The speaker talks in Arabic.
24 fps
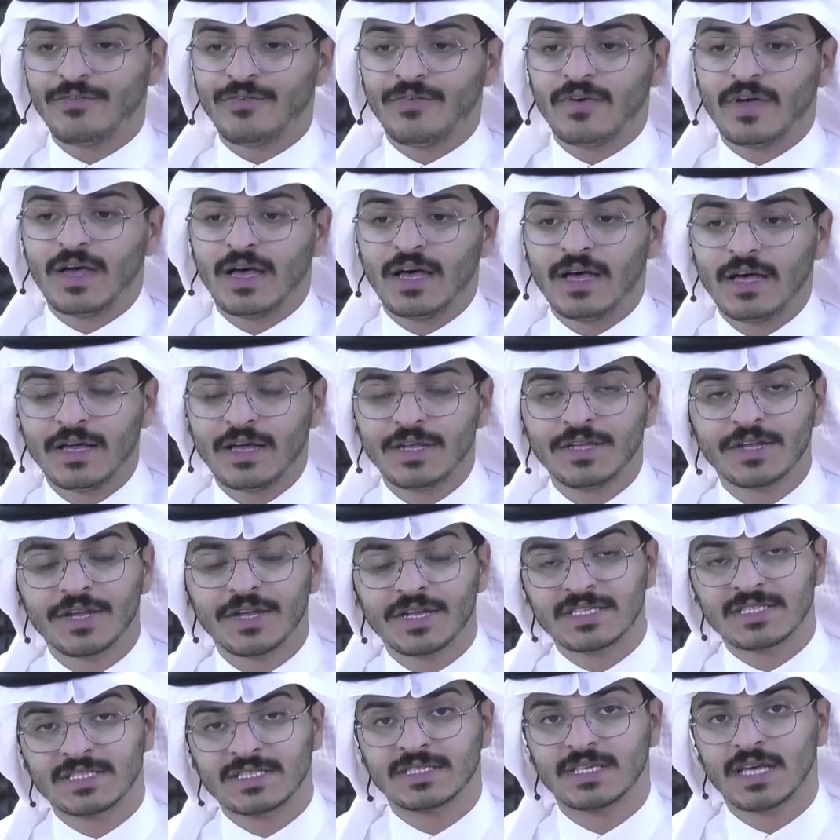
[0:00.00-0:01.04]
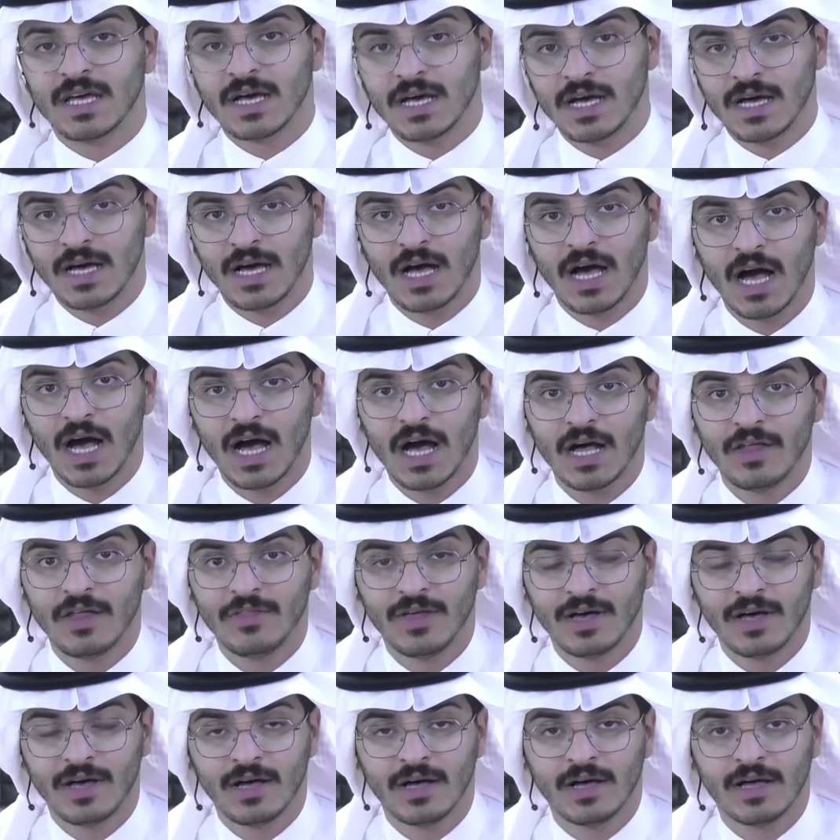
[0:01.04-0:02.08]
آه، نرسخ
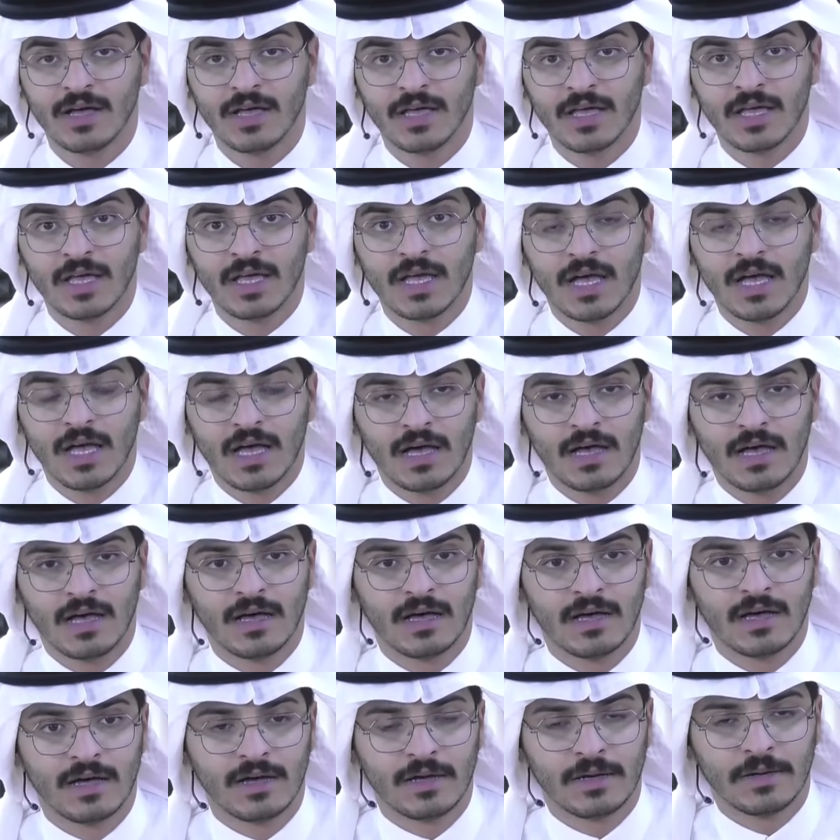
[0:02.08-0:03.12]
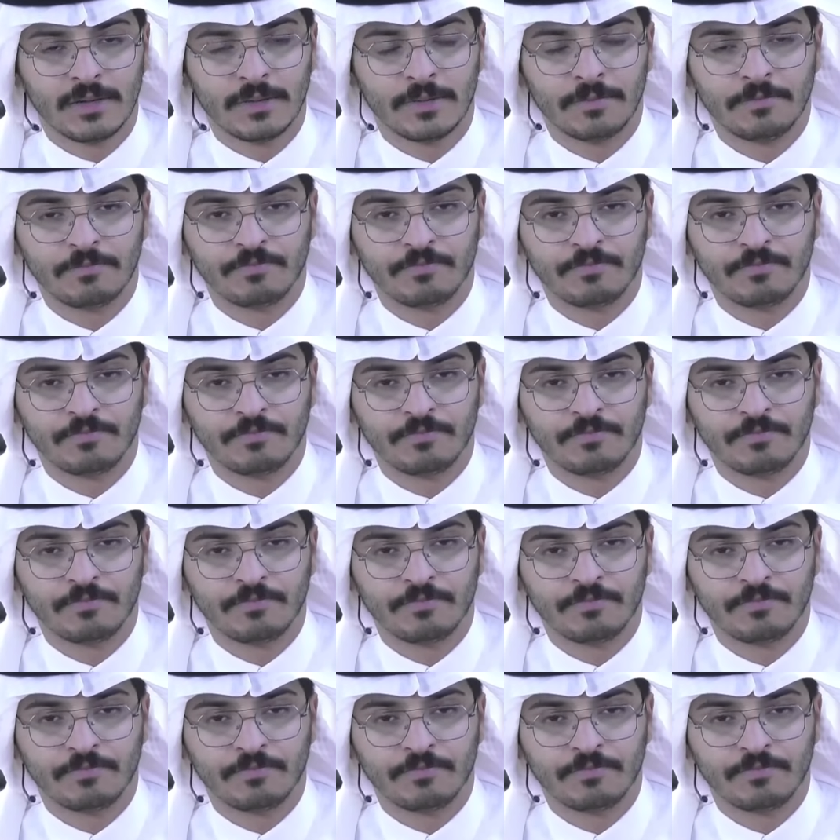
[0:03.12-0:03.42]
هذا آه،